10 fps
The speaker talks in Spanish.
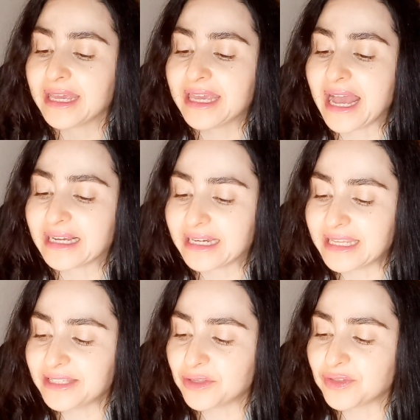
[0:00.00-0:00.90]
Que a
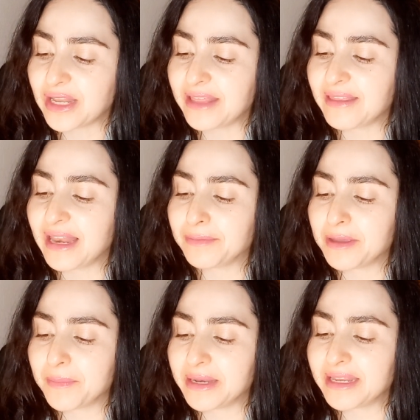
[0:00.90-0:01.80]
Cristo se le dé la
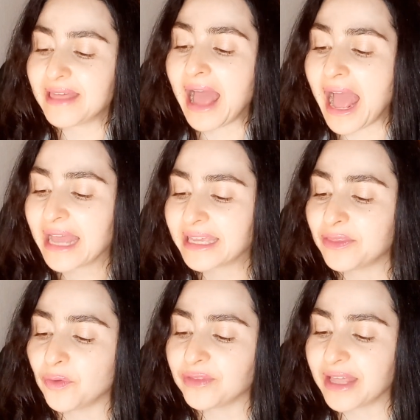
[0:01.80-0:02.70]
bienvenida ahí
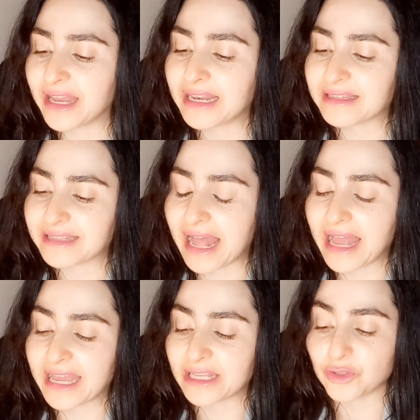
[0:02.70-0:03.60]
donde Él está
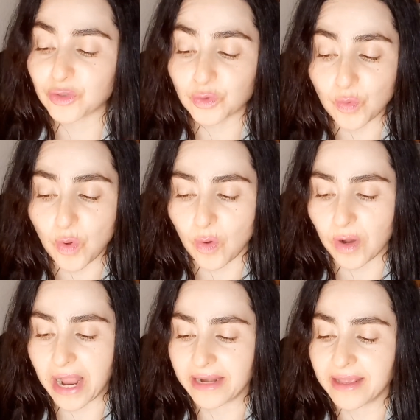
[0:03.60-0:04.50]
en su
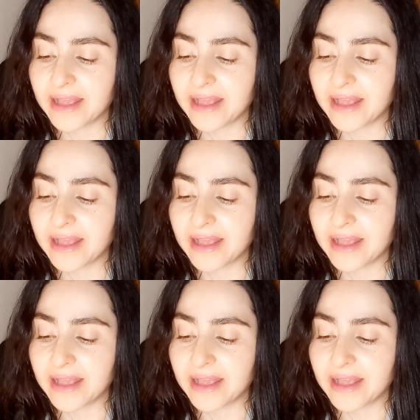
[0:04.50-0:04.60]
hogar